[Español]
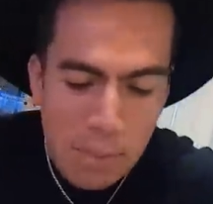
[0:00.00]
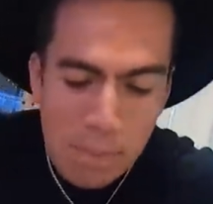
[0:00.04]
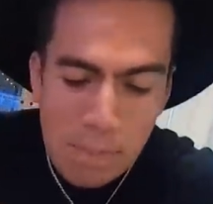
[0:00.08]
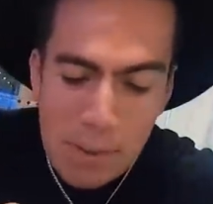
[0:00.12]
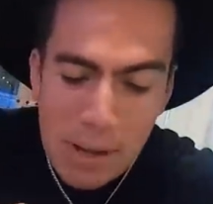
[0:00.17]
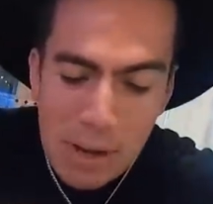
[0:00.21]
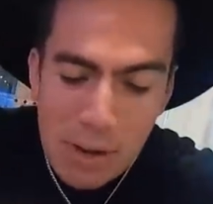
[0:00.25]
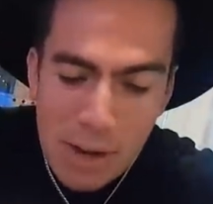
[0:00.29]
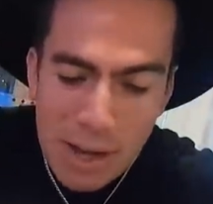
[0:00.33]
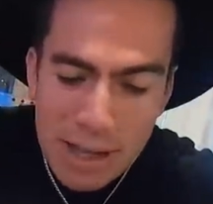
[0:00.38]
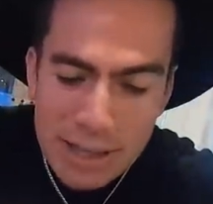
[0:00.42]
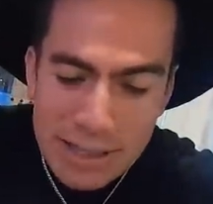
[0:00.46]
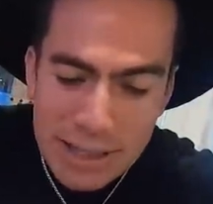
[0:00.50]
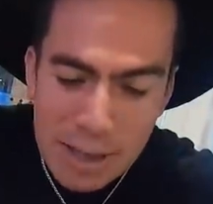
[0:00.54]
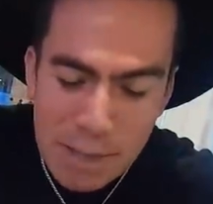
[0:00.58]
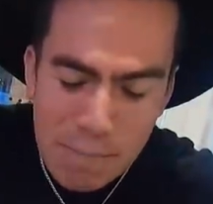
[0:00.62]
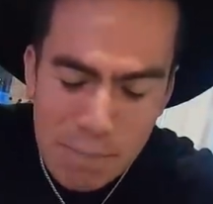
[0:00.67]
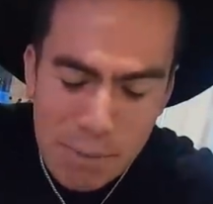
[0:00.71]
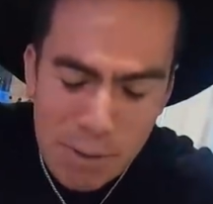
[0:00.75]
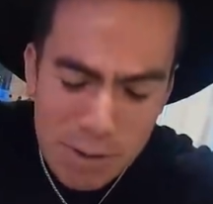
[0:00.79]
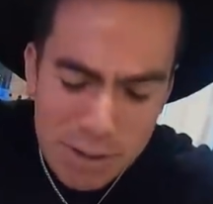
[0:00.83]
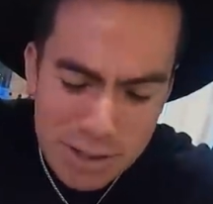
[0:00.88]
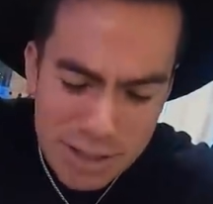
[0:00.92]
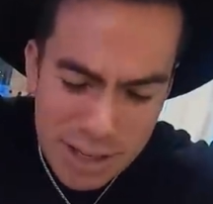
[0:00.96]
Pero así
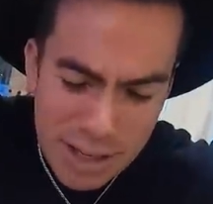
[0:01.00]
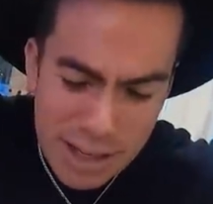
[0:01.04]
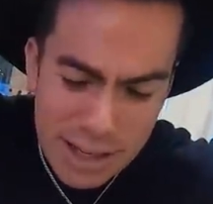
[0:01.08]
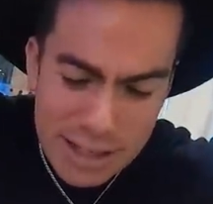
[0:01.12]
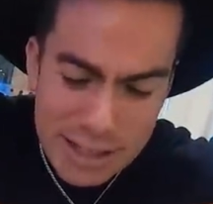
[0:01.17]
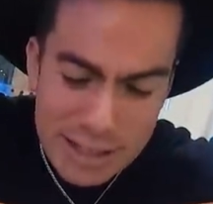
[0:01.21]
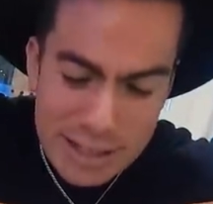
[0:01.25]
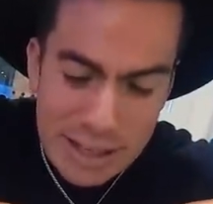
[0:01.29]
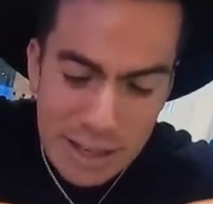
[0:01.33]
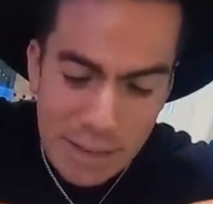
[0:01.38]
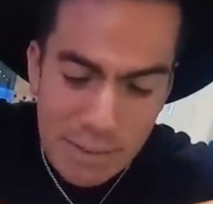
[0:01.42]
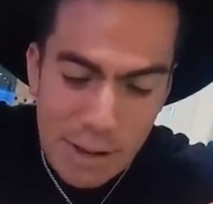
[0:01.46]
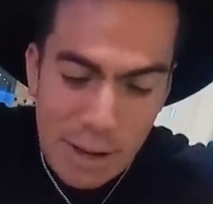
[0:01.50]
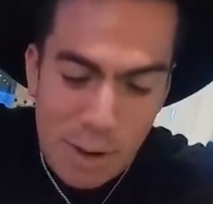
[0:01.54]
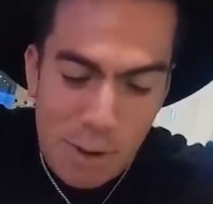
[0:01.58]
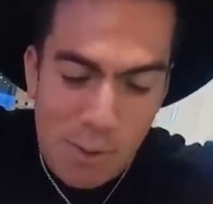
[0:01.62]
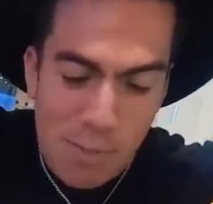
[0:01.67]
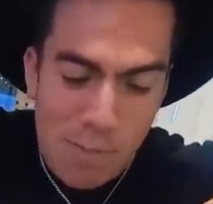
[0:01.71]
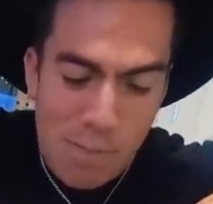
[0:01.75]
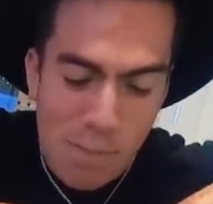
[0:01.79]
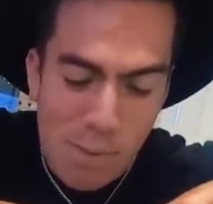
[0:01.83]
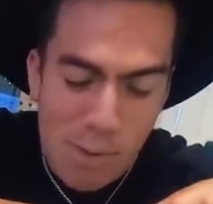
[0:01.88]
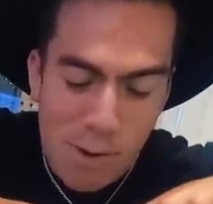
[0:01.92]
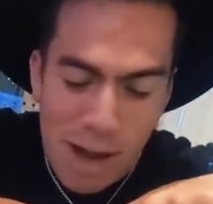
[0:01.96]
por sí se ve
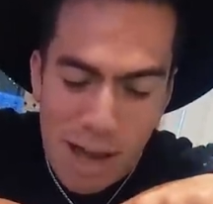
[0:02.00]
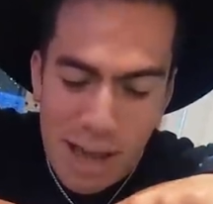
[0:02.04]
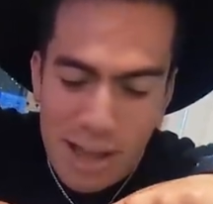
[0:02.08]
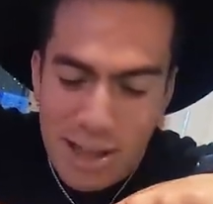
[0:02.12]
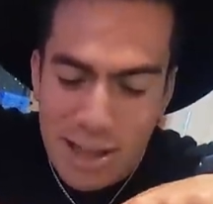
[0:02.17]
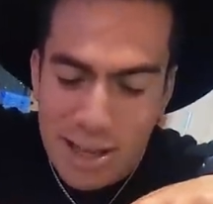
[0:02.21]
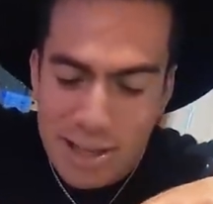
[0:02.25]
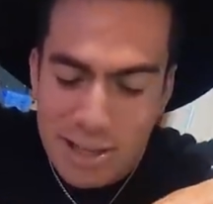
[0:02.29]
un buen